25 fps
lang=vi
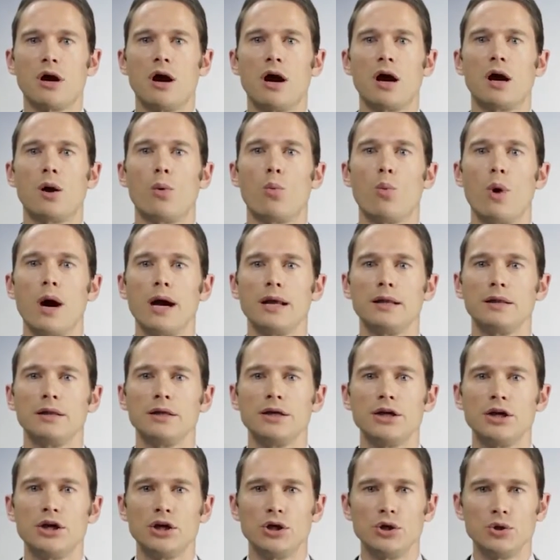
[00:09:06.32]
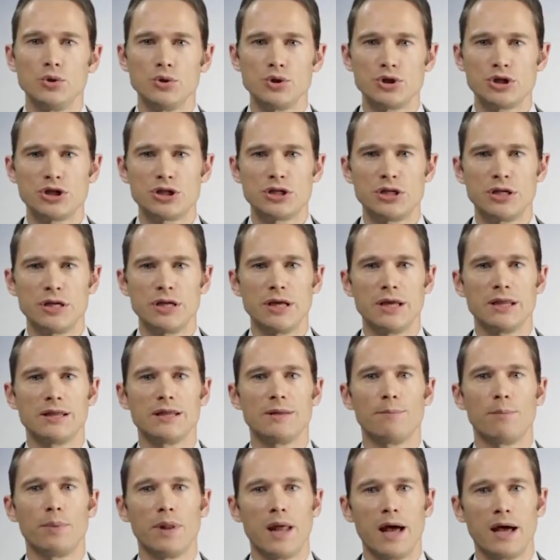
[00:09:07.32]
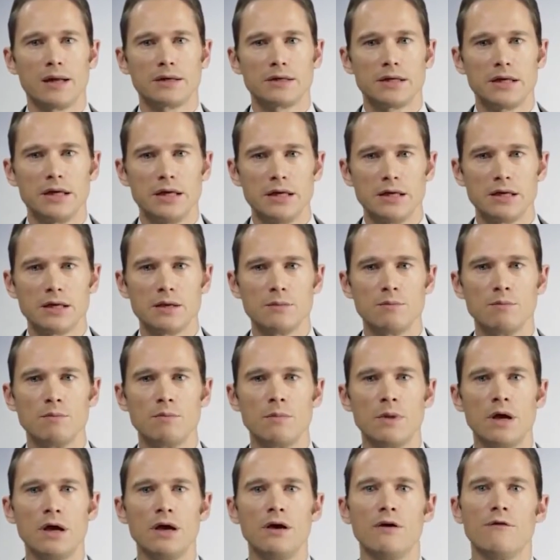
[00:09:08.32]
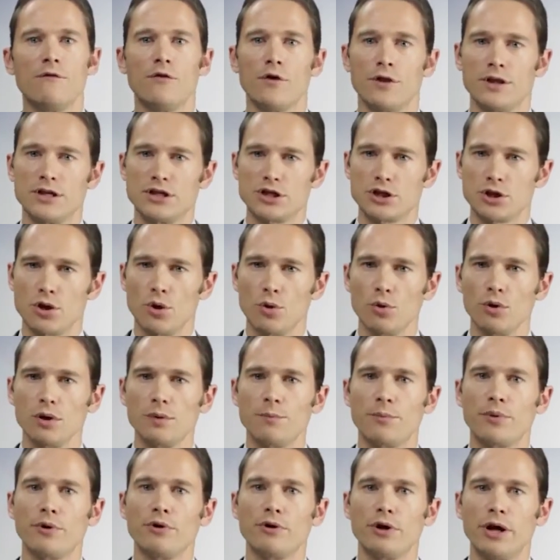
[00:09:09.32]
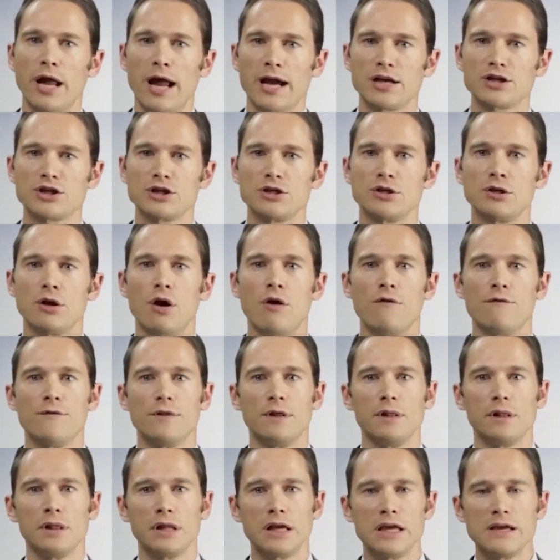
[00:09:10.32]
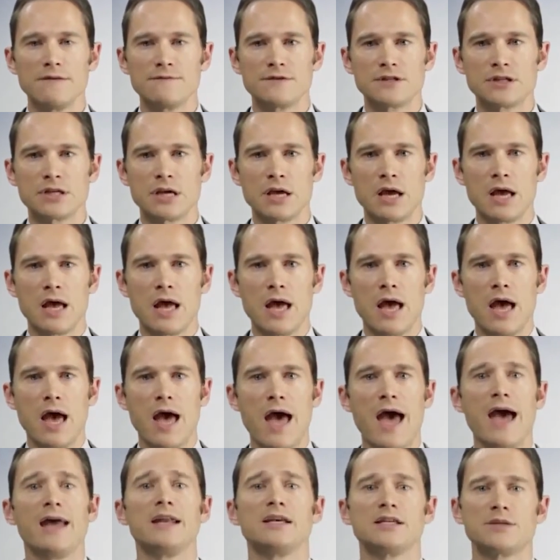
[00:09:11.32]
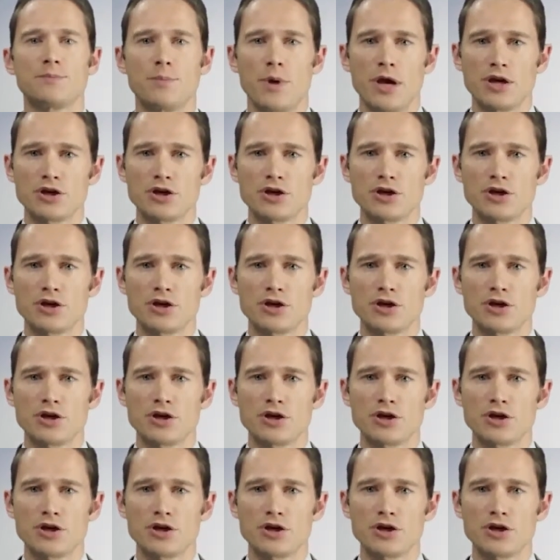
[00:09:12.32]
Nhờ đó mà chúng được các loại thực vật sử dụng rộng rãi để bảo vệ lá, hoa và